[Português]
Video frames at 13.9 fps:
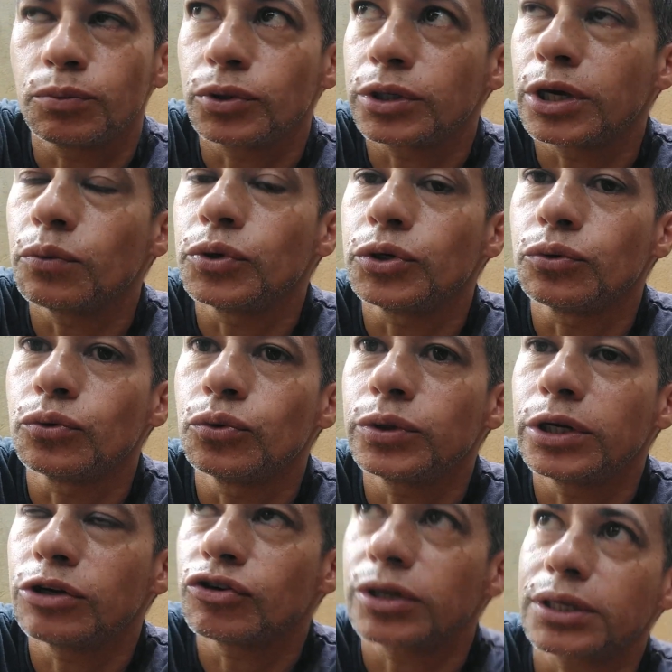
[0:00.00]
porque o
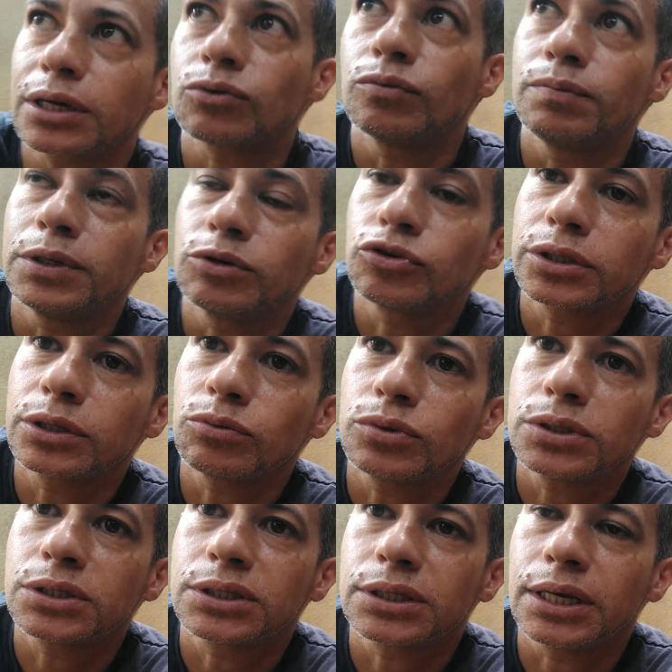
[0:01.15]
Yuri já tá comigo já tem
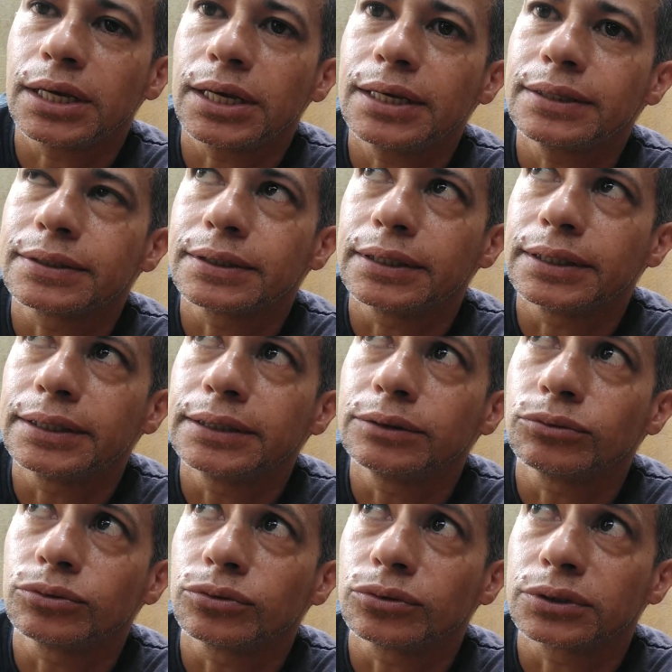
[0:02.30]
uns seis
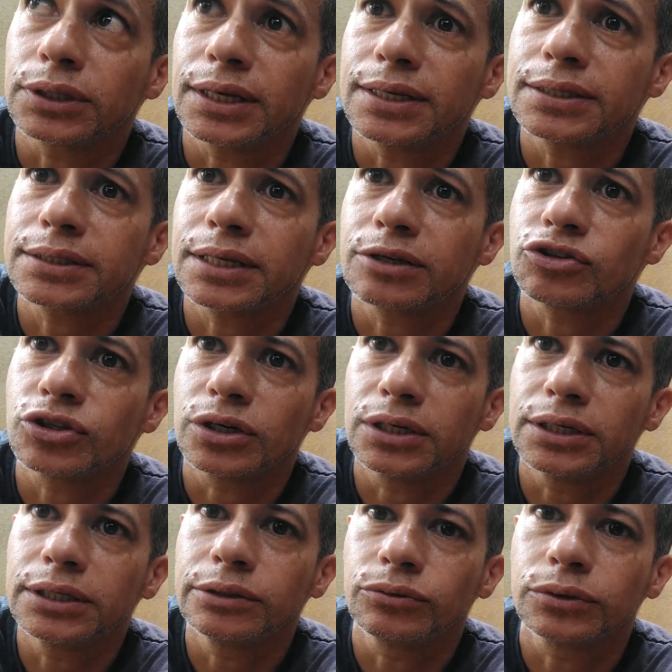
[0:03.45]
anos, uns seis, sete
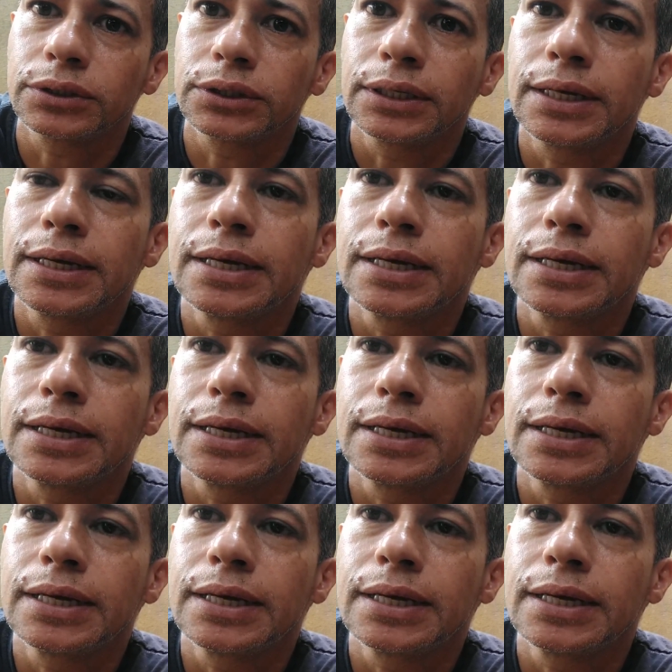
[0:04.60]
anos